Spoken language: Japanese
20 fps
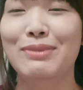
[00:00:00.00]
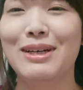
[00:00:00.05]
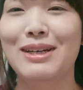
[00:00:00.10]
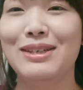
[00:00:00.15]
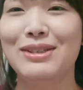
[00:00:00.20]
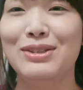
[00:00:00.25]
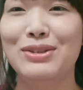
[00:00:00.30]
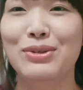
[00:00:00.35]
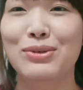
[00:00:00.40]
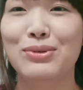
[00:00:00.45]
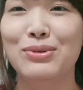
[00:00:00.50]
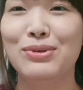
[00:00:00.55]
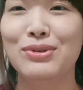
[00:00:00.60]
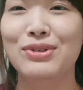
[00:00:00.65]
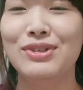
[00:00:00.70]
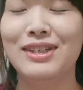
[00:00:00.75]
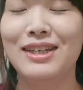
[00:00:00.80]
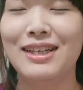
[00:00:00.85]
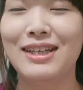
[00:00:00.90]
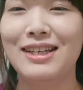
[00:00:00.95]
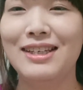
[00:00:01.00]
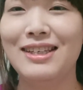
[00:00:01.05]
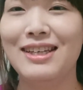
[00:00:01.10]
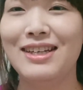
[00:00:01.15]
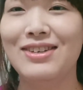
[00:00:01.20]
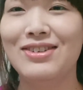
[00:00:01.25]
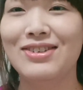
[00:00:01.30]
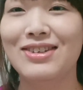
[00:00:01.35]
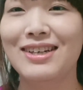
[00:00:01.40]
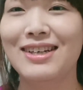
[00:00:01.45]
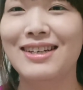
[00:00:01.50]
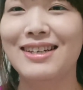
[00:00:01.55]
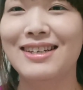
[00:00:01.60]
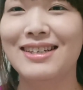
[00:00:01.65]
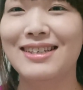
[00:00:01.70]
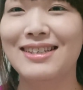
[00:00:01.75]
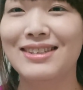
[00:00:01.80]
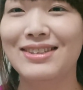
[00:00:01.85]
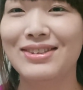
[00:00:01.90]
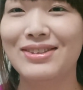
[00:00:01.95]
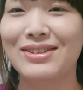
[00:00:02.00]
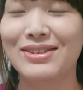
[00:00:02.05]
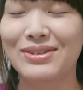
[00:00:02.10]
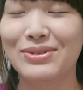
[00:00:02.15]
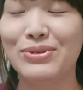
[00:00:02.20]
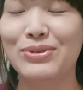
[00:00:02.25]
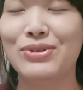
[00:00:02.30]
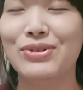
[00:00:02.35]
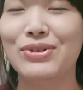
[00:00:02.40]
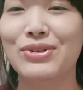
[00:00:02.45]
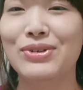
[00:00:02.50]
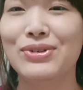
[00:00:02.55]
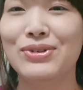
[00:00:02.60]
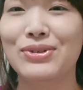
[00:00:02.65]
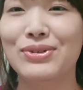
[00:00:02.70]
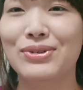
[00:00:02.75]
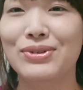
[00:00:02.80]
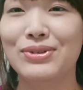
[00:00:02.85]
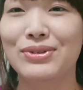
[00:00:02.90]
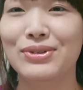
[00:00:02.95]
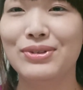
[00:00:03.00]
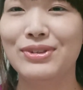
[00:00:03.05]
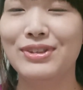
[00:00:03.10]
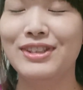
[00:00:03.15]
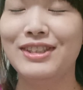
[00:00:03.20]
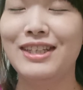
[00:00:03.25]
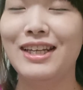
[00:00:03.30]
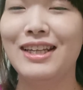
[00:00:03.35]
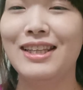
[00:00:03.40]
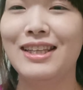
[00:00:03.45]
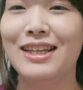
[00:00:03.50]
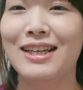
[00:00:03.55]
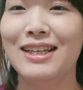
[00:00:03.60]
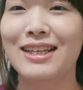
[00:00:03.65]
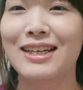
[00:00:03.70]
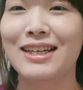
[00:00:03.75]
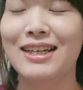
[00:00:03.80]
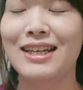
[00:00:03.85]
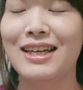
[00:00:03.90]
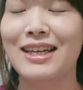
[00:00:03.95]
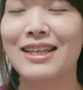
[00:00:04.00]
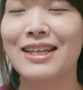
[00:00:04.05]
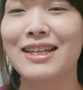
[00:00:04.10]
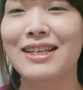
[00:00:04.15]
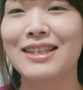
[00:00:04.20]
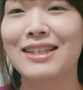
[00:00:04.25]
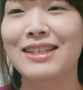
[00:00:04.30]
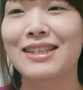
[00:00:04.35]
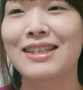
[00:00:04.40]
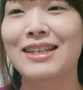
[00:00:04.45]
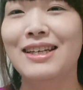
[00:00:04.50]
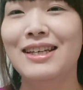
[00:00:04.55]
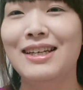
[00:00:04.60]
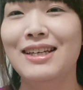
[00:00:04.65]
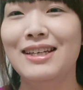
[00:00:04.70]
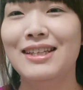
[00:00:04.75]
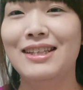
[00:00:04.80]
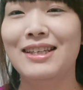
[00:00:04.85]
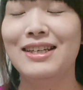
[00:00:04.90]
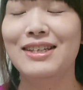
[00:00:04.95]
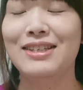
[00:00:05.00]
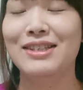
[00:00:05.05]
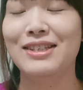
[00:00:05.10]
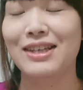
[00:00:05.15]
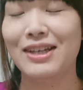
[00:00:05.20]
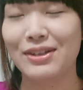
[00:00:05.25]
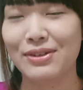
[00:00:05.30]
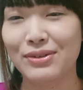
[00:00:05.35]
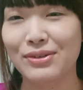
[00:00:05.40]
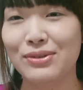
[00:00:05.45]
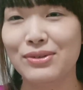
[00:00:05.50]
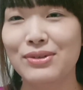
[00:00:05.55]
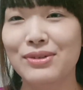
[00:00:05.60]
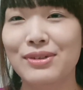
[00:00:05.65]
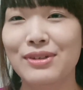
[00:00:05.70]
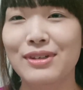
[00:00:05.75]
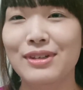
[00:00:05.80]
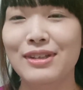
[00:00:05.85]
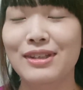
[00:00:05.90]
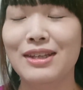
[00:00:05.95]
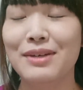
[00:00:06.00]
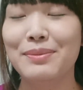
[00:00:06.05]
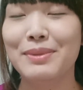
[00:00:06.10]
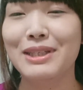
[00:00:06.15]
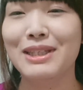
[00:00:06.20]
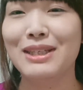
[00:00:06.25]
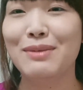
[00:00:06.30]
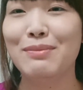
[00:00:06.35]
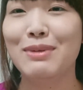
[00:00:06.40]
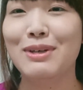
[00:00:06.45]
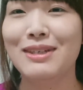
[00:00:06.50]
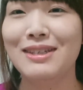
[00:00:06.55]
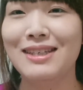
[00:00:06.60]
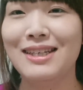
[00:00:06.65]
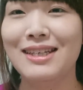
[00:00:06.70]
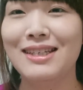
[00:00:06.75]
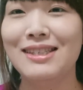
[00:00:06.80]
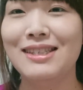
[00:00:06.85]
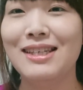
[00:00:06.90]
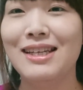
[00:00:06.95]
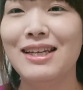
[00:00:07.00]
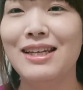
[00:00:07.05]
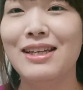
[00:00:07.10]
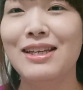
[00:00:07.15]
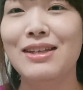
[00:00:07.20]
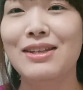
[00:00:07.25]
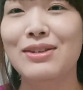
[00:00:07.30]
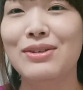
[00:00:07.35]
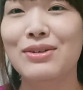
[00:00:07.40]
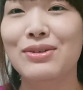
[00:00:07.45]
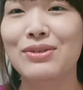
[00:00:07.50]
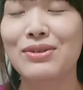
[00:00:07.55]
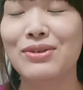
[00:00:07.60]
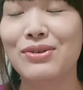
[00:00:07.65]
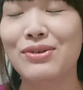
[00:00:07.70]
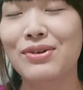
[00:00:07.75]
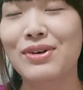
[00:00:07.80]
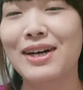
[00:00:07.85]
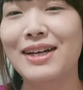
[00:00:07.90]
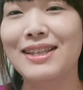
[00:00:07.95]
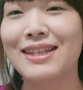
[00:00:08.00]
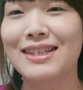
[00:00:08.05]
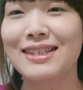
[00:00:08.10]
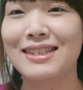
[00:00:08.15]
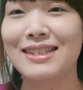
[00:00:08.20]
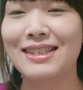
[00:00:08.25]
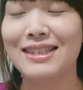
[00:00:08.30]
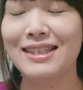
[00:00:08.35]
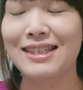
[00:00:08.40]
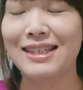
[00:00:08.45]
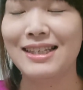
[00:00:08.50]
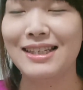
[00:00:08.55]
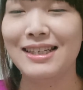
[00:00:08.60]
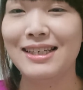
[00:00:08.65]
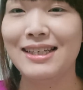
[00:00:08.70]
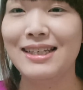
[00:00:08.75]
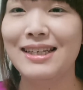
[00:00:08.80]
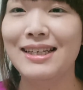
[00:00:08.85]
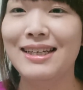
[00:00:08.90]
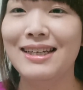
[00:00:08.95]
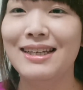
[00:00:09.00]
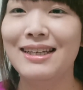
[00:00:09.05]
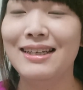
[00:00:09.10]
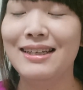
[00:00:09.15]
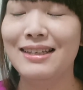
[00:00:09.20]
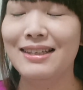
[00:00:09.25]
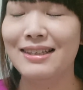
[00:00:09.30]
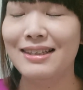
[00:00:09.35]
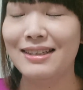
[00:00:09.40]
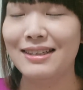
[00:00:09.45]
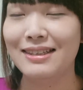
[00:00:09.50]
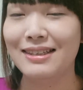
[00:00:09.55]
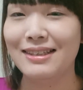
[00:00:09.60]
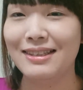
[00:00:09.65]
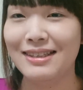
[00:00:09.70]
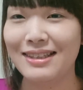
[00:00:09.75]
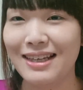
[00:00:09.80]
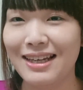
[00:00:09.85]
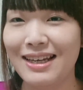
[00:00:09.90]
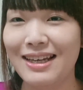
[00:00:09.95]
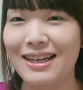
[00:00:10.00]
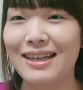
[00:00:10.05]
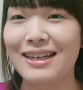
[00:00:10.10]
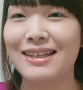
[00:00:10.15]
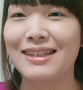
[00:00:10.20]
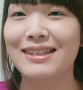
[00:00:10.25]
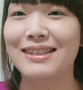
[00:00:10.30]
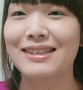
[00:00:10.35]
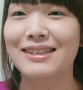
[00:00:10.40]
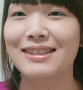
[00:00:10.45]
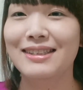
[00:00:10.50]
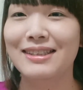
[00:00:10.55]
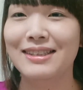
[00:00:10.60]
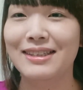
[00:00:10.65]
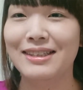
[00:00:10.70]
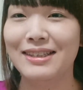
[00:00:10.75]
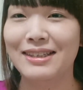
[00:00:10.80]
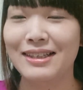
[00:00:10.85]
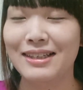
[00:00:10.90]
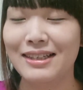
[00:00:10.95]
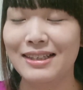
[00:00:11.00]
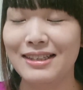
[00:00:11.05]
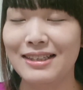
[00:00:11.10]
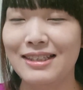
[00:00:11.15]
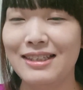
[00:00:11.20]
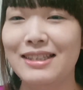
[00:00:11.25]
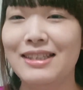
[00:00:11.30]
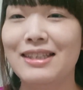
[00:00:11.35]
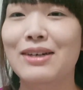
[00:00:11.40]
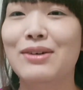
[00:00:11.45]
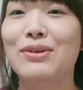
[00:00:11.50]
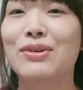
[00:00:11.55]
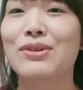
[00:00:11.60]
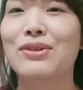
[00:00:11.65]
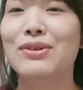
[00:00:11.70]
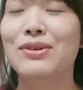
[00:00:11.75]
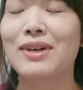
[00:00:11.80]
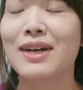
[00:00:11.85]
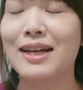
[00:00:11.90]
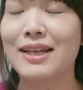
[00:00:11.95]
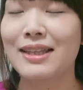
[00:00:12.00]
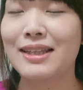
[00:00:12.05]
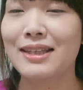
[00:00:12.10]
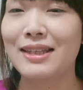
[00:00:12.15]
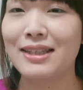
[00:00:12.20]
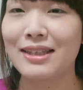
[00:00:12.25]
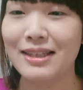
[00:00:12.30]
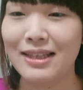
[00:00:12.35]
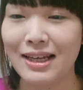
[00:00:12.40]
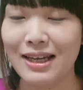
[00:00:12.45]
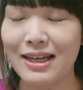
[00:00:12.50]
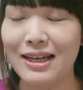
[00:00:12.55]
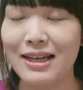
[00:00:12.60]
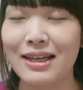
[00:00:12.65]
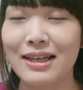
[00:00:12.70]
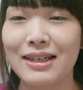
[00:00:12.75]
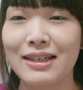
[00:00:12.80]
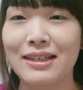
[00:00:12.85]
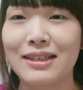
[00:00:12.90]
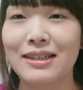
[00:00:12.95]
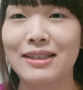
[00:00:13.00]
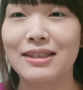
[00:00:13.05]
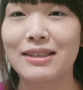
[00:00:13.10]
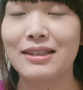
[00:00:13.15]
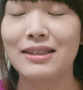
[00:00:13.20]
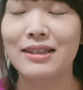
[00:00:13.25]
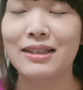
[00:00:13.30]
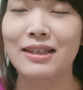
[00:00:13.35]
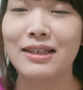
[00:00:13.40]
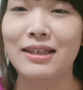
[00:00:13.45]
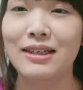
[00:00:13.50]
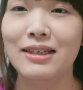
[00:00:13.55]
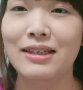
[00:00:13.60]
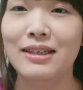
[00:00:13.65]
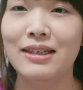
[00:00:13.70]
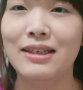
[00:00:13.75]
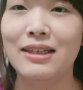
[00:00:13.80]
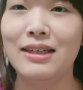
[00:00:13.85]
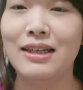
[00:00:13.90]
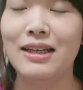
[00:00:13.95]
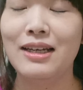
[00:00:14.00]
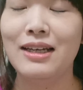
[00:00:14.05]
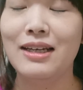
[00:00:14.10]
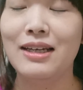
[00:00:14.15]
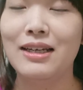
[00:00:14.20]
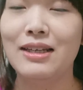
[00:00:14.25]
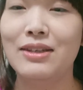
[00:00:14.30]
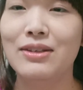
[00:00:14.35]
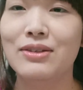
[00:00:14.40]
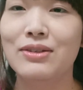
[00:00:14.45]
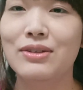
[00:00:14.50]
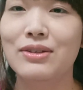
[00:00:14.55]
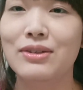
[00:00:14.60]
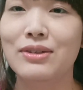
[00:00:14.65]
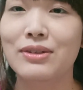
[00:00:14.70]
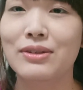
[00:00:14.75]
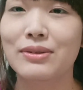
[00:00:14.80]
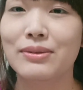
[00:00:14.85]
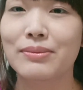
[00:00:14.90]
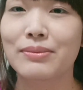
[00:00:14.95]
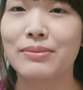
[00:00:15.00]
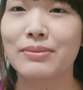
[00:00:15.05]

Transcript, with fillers: まあ、処方されてるから服用してただけなんですけど、たまたま先生とのお話で知ったことがあって、えっ、ー、と、